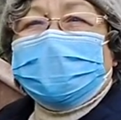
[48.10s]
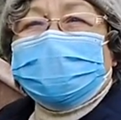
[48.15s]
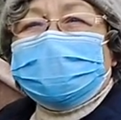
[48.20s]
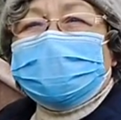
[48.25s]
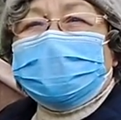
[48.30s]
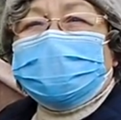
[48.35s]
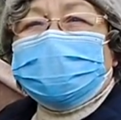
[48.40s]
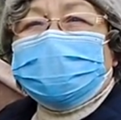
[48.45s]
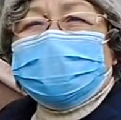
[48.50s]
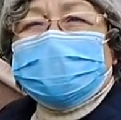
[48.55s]
得买
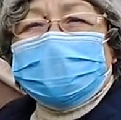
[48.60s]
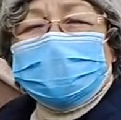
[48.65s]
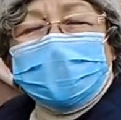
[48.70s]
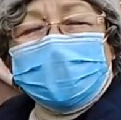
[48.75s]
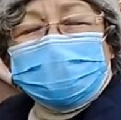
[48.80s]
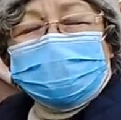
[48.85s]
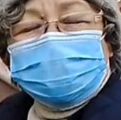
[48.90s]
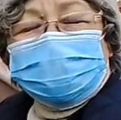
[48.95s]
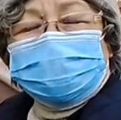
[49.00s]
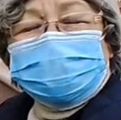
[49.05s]
电
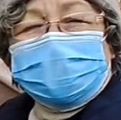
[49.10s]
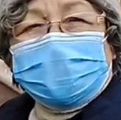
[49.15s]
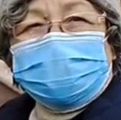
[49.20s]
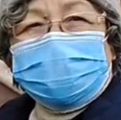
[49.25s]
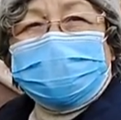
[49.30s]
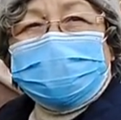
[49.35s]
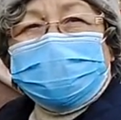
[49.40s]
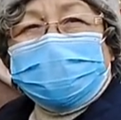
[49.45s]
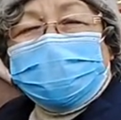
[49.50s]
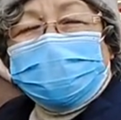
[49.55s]
梯
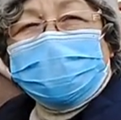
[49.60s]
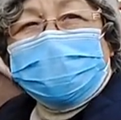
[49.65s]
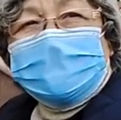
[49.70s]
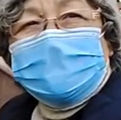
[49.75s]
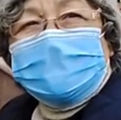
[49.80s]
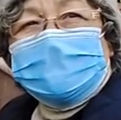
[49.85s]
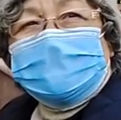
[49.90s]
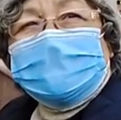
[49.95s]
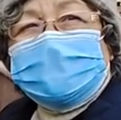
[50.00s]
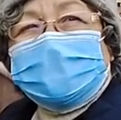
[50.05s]
电梯房。就